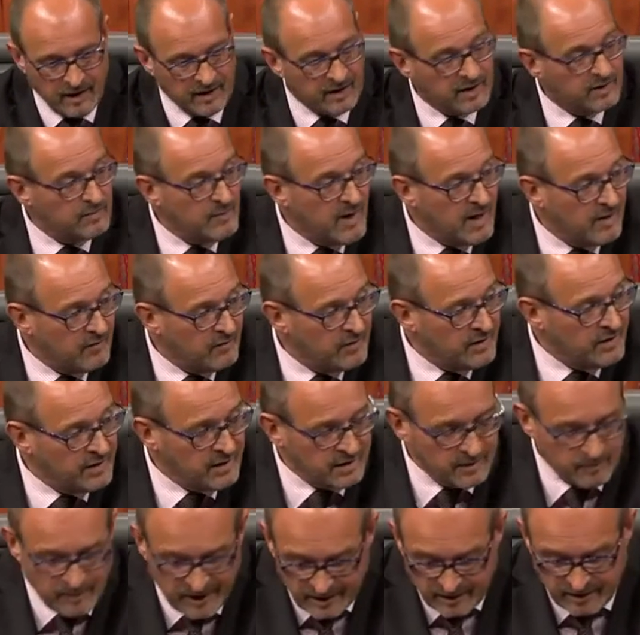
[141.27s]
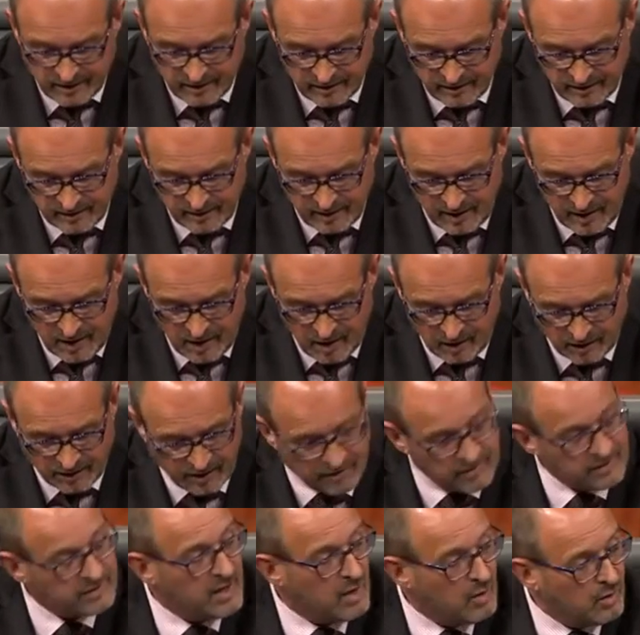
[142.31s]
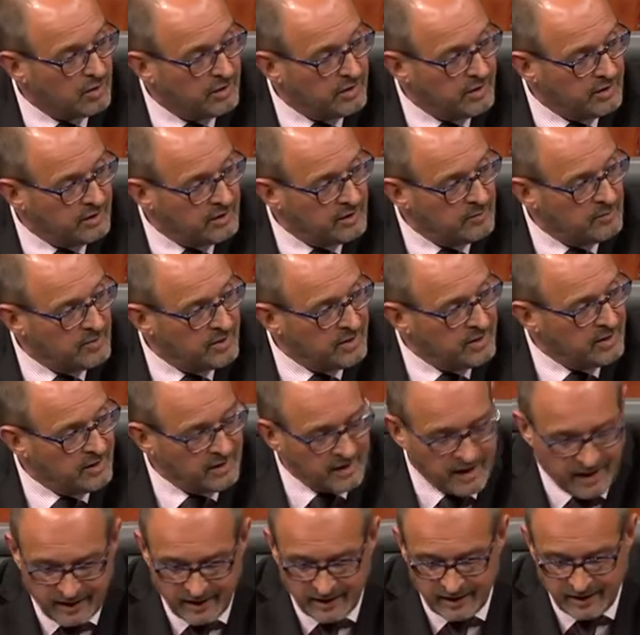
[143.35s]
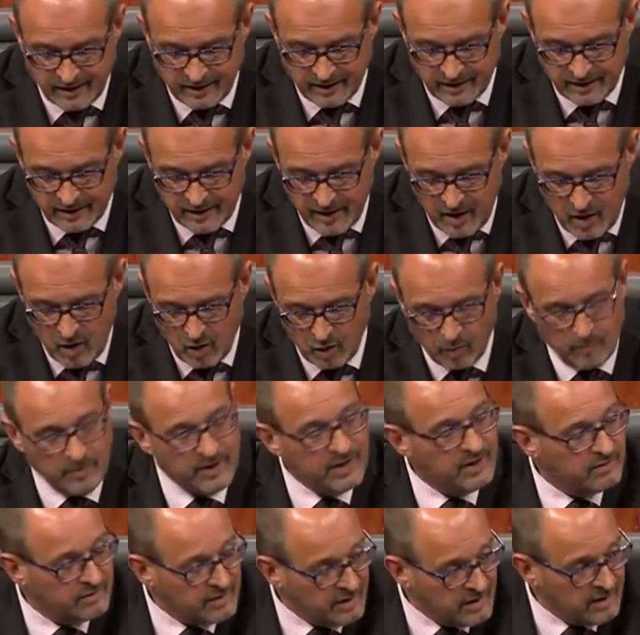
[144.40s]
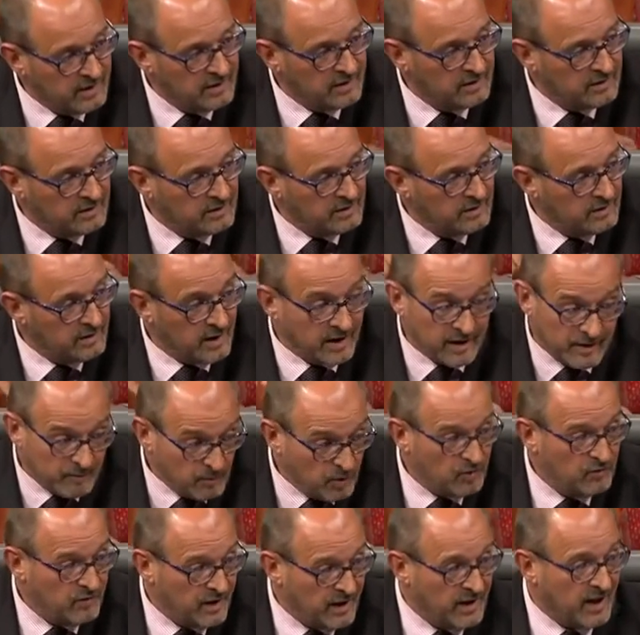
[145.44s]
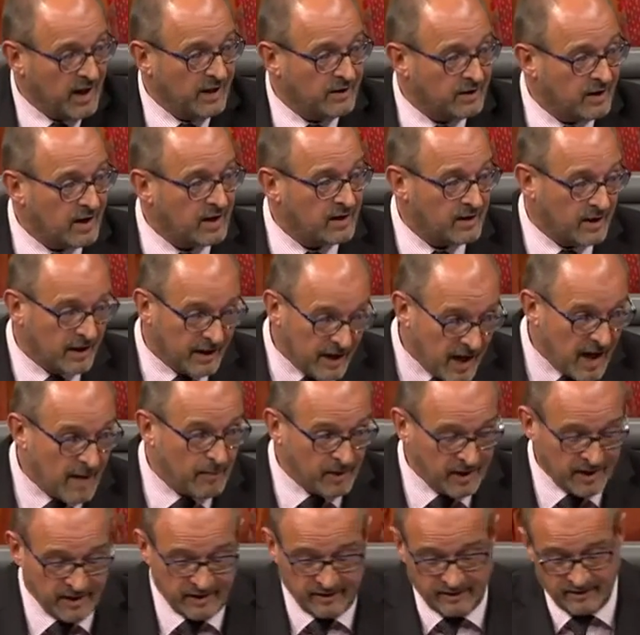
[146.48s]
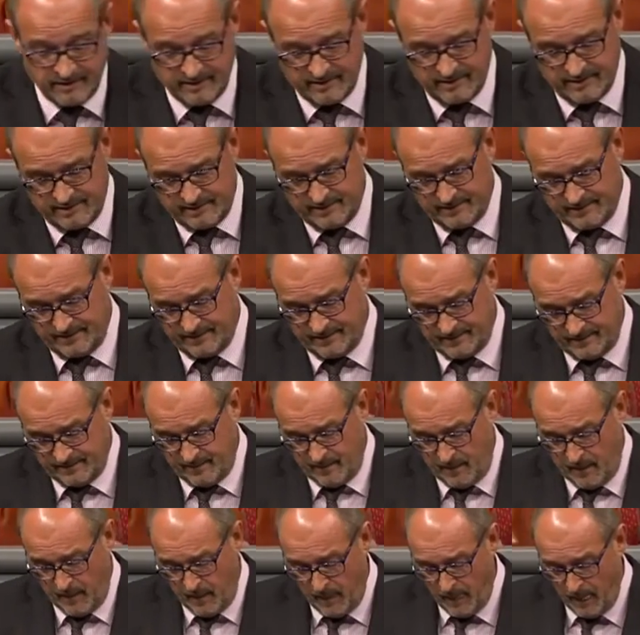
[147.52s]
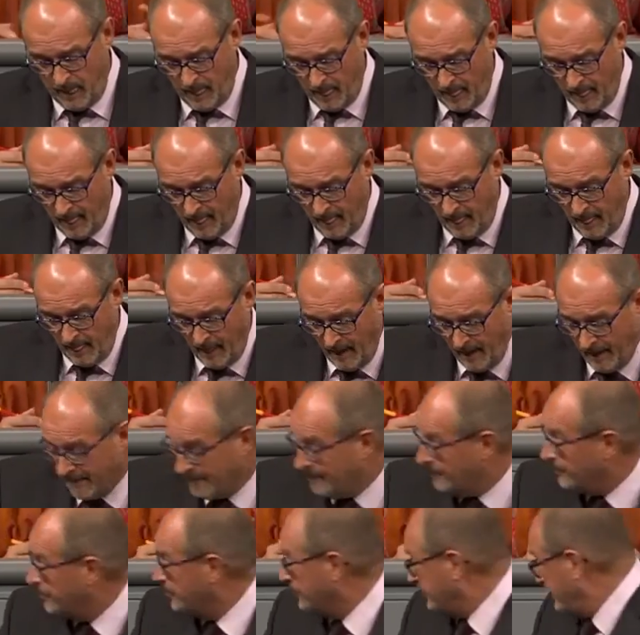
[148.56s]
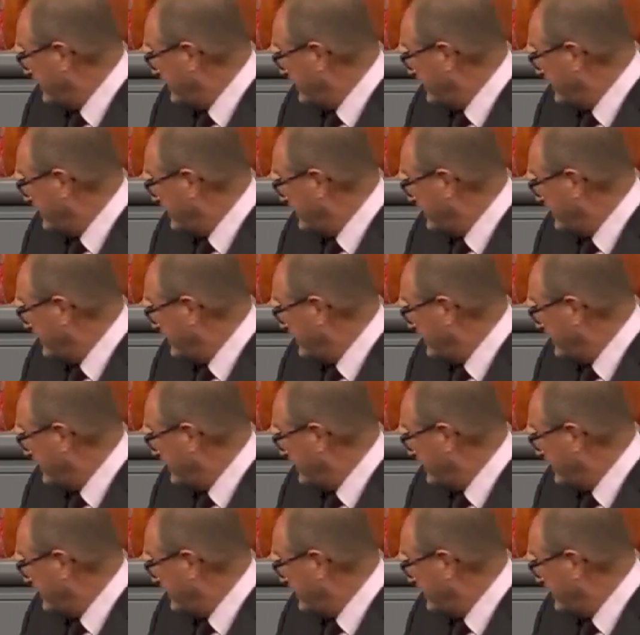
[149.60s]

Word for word: Das machen wir nicht mit. Und das ist auch nicht im Sinne derjenigen, um die es geht. Daher müssen wir Ihren Antrag leider ablehnen. Vielen Dank, Uwe